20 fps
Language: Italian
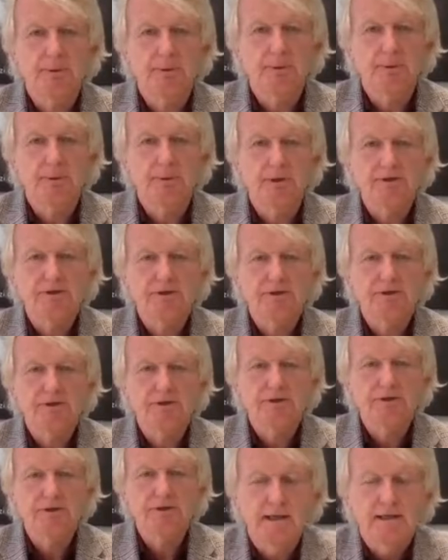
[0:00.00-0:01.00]
con le
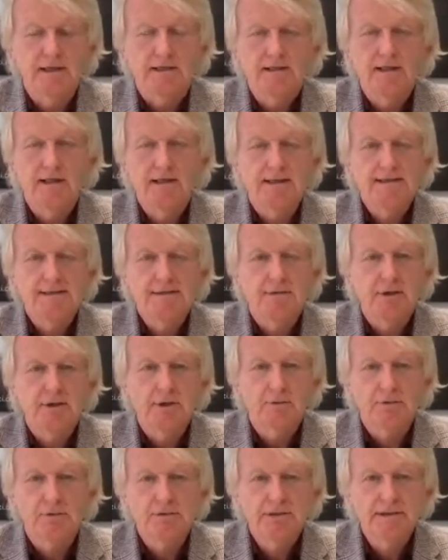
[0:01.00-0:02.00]
persone nelle
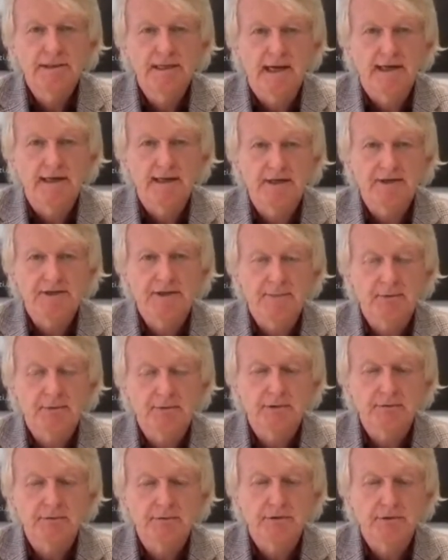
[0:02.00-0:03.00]
azioni quotidiane che siamo
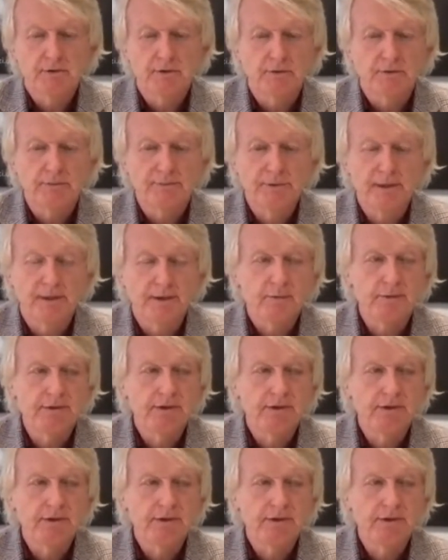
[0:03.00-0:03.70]
tenuti a compiere.